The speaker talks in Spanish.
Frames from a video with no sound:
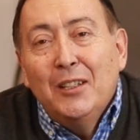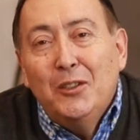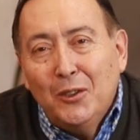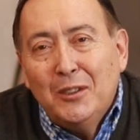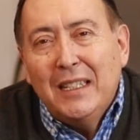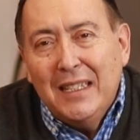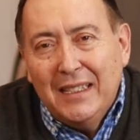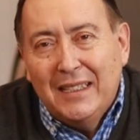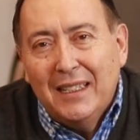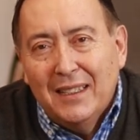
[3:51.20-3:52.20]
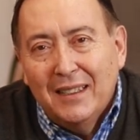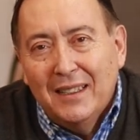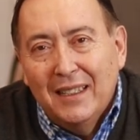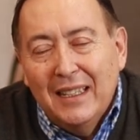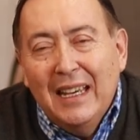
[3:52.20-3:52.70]
Dios te dice,
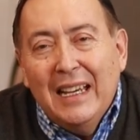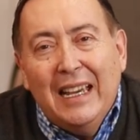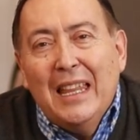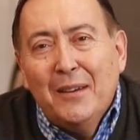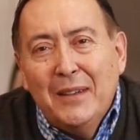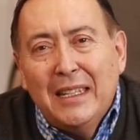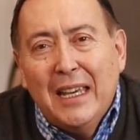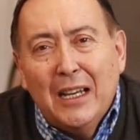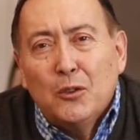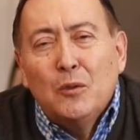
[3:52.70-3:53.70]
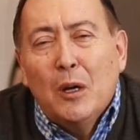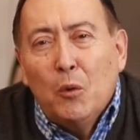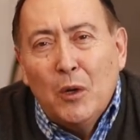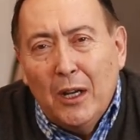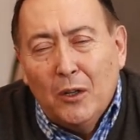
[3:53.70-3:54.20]
cada vez que hagas una
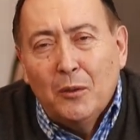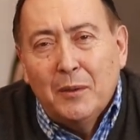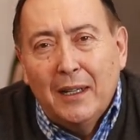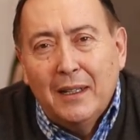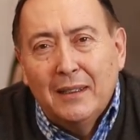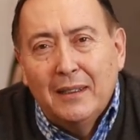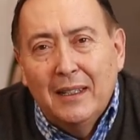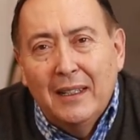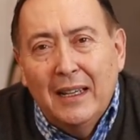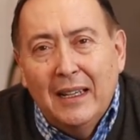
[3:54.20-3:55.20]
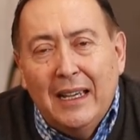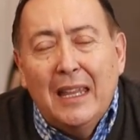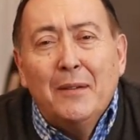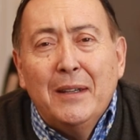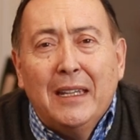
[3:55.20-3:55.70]
buena obra,
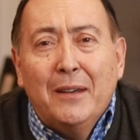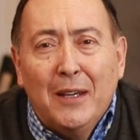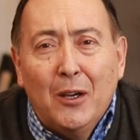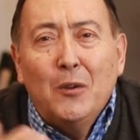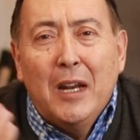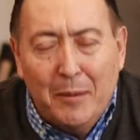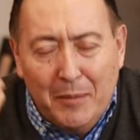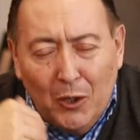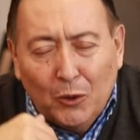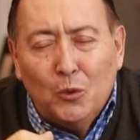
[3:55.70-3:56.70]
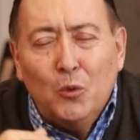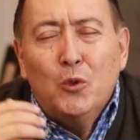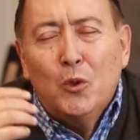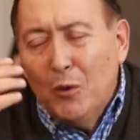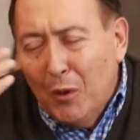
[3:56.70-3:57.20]
cada vez que venga un enemigo
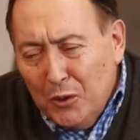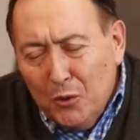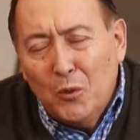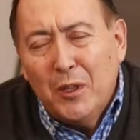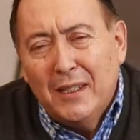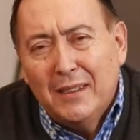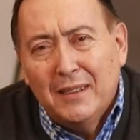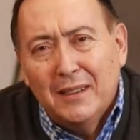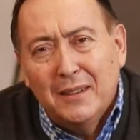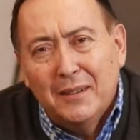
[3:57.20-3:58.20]
tuyo y lo ayudes,